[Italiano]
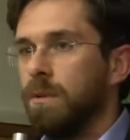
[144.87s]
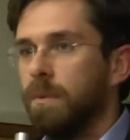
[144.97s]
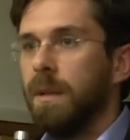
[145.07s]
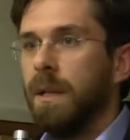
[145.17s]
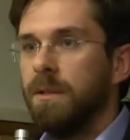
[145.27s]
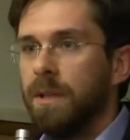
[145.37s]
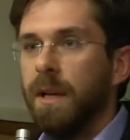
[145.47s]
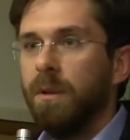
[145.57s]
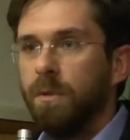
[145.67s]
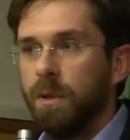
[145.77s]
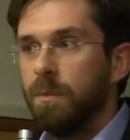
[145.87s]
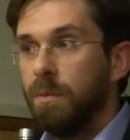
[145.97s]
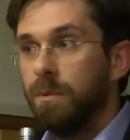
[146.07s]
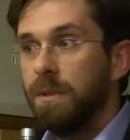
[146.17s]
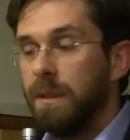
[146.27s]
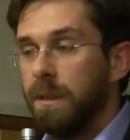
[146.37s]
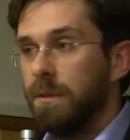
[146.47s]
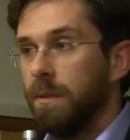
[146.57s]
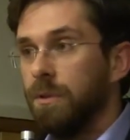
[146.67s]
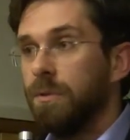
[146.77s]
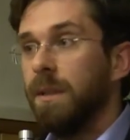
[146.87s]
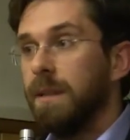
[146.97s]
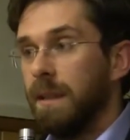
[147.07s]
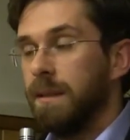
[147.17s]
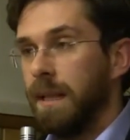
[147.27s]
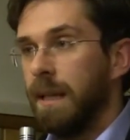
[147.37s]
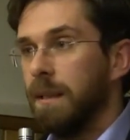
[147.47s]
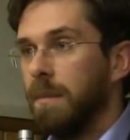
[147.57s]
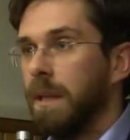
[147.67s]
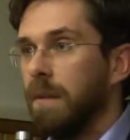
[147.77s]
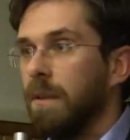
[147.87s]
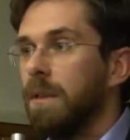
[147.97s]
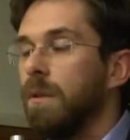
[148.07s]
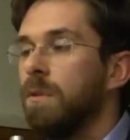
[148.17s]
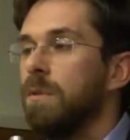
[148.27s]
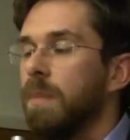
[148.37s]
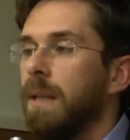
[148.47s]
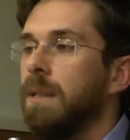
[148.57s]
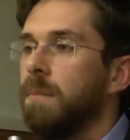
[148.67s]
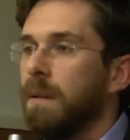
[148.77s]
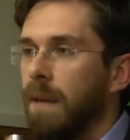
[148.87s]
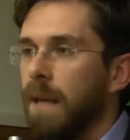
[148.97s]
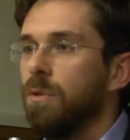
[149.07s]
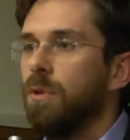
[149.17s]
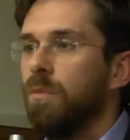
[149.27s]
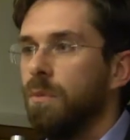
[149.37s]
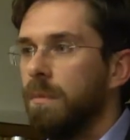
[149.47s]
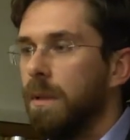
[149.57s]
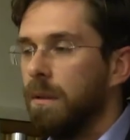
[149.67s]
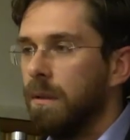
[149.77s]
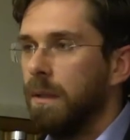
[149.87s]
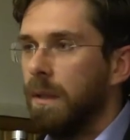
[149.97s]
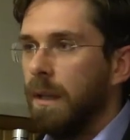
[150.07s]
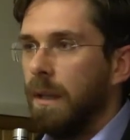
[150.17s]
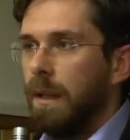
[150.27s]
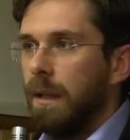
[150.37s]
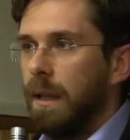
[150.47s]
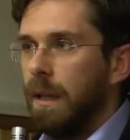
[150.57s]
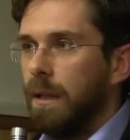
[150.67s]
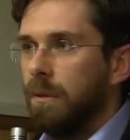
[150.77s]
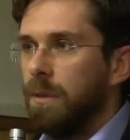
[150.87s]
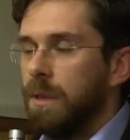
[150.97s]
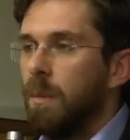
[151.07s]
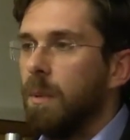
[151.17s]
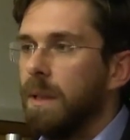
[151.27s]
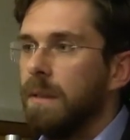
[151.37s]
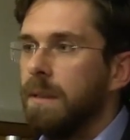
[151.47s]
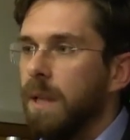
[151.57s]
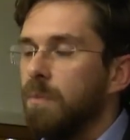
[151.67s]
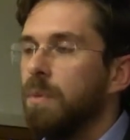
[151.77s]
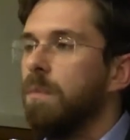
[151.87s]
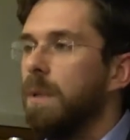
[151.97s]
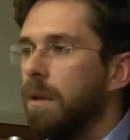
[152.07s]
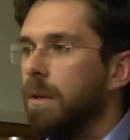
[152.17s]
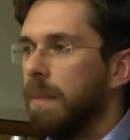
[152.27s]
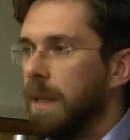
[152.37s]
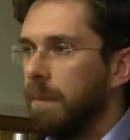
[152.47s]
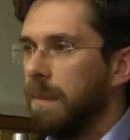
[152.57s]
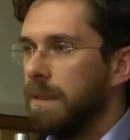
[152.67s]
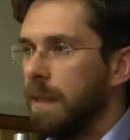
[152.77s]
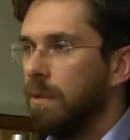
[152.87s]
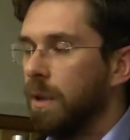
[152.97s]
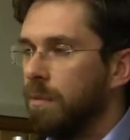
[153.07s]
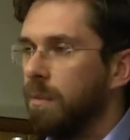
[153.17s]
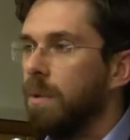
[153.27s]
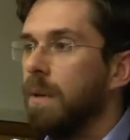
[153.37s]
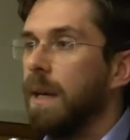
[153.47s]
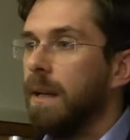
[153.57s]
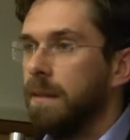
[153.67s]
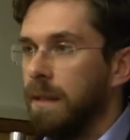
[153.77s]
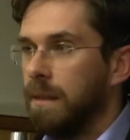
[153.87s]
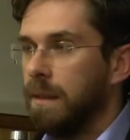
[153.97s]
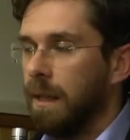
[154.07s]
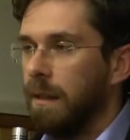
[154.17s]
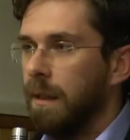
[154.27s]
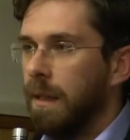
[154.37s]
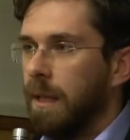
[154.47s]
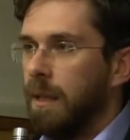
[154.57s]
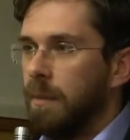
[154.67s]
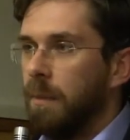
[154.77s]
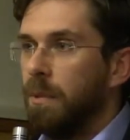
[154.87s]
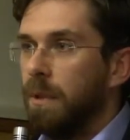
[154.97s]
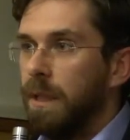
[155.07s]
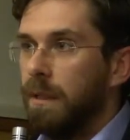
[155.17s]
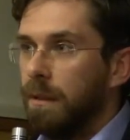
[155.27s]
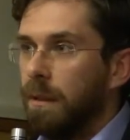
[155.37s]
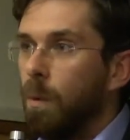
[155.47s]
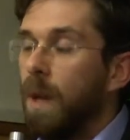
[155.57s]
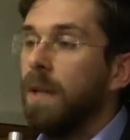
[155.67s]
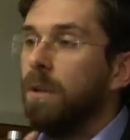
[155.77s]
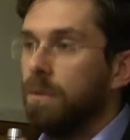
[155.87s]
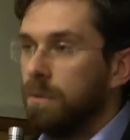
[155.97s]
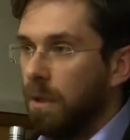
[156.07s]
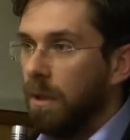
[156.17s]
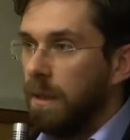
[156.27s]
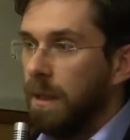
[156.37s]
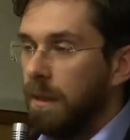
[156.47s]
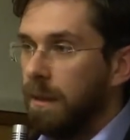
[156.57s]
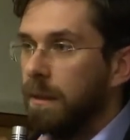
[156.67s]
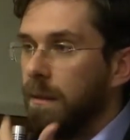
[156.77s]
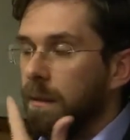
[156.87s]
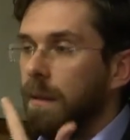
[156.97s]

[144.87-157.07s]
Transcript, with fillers: Questo per lanciare alcuni spunti che secondo me sono interessanti, perché a volte quando si parla di privato, di pubblico, eh, noi siamo portati a dire pubblico perché pensiamo che il pubblico garantisca, ma poi quali controlli,